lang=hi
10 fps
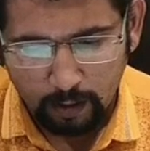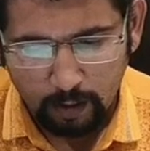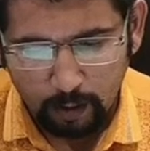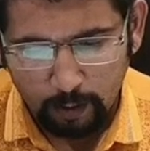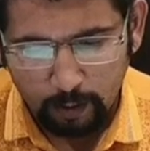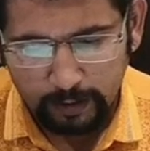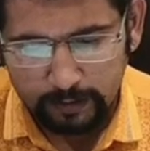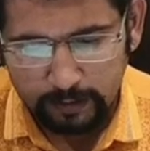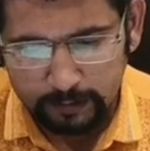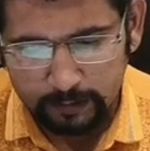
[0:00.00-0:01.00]
और एक
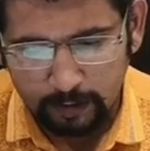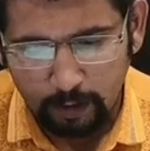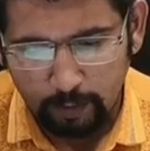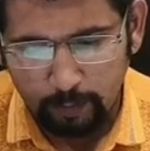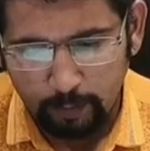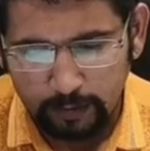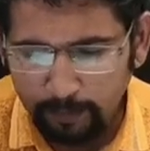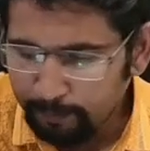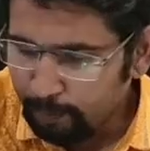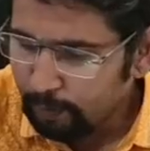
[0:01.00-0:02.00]
तीसरा और बहुत ही
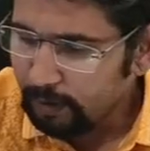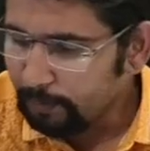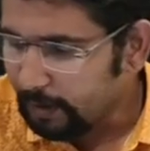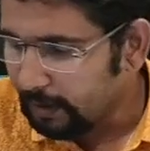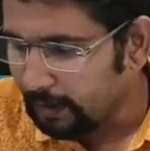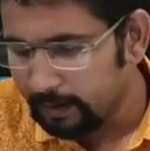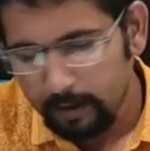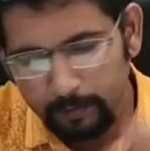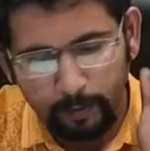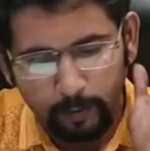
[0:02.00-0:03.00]
इंपॉर्टेंट पार्ट लिखना
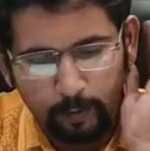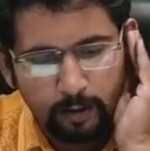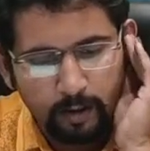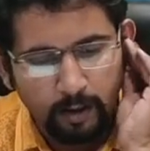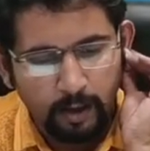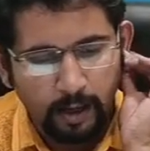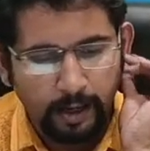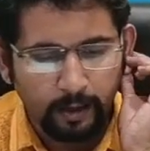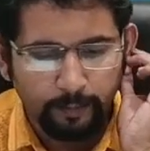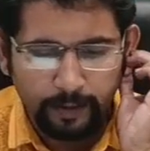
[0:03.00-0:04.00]
है अपने को
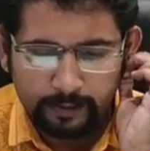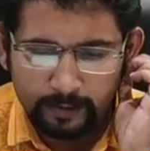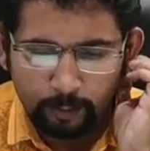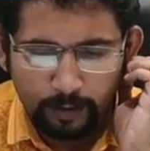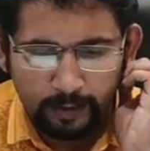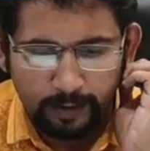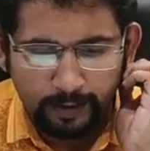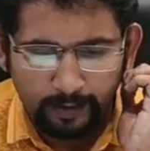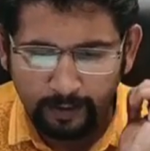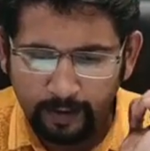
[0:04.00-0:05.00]
अगर मेरे साथ कोई लिख
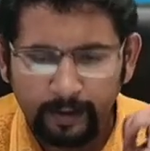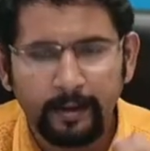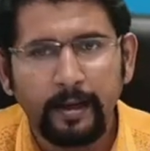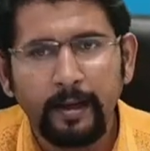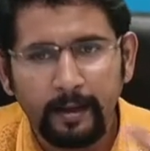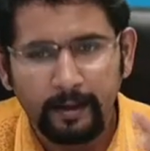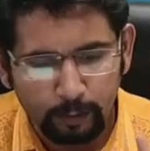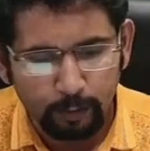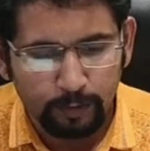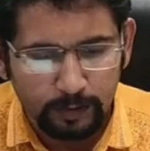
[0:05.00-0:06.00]
रहा है अगर नहीं लिख रहा है
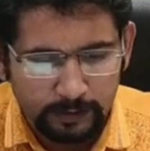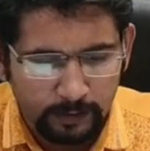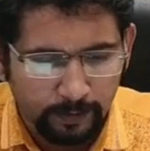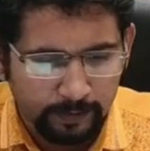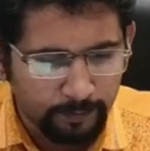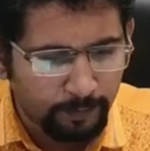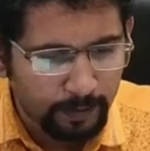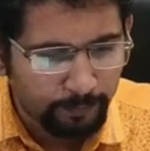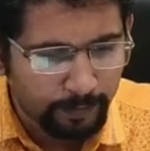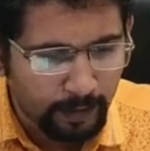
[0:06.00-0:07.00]
तो बहुत अच्छी बात है मैं
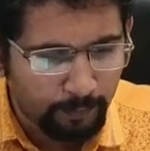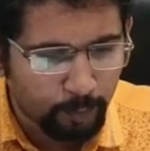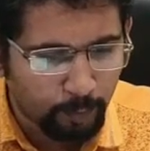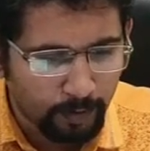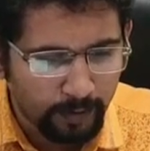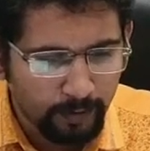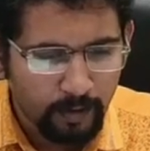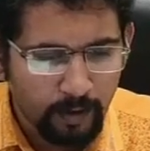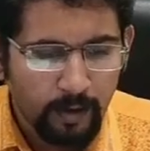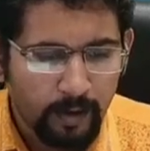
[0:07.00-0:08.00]
बाद में टाइम दूंगा ही
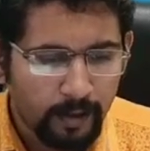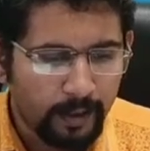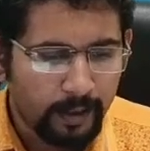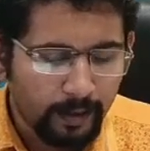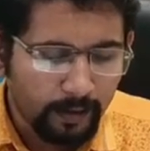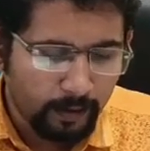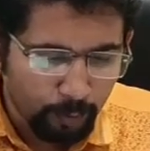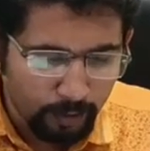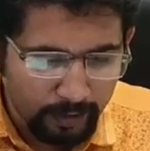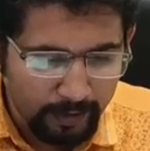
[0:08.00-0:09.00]
लेकिन अगर
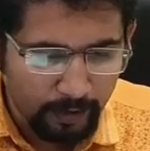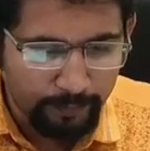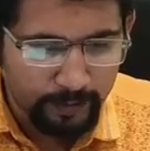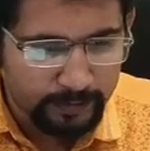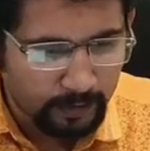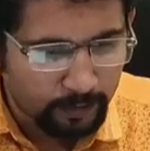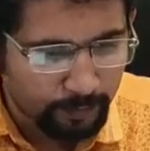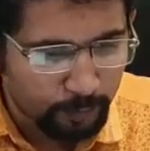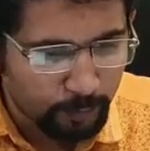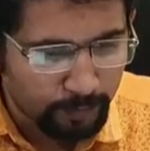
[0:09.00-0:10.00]
कोई लिख रहा है मेरे साथ
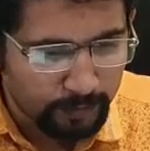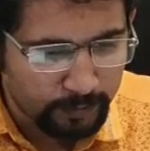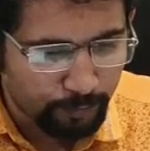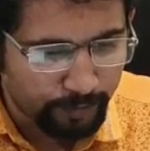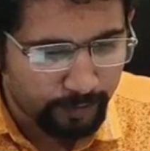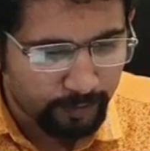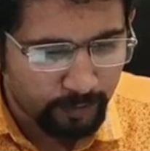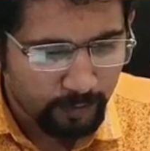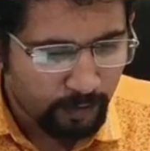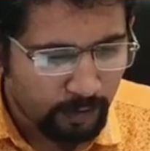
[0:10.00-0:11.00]
में तो प्लीज़ वेट
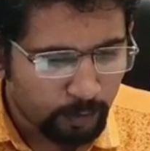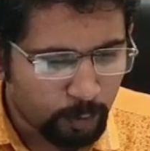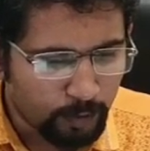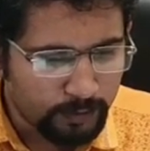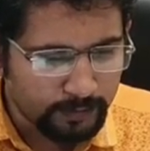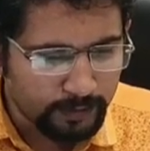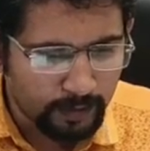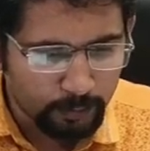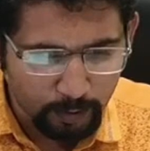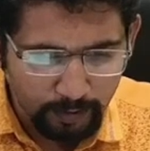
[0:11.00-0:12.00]
थोड़ी सी
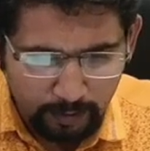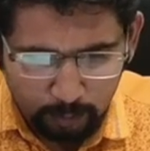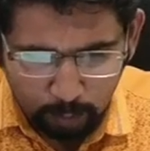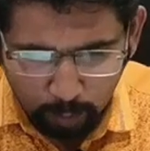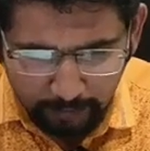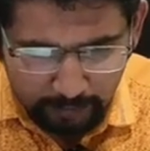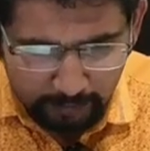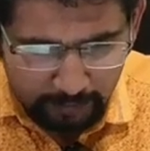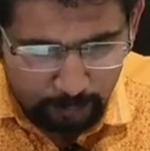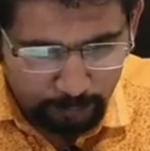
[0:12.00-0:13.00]
जगह छोड़ेंगे दो मिनट
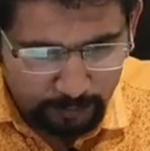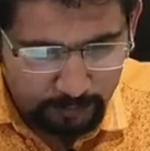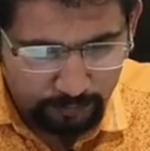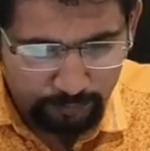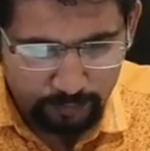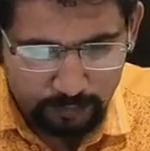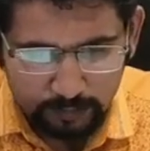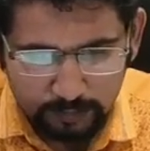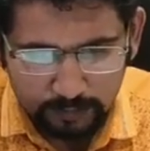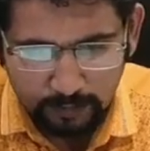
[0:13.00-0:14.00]
दे दो मुझे सिर्फ
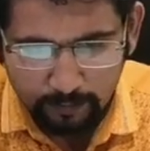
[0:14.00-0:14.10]
ठीक है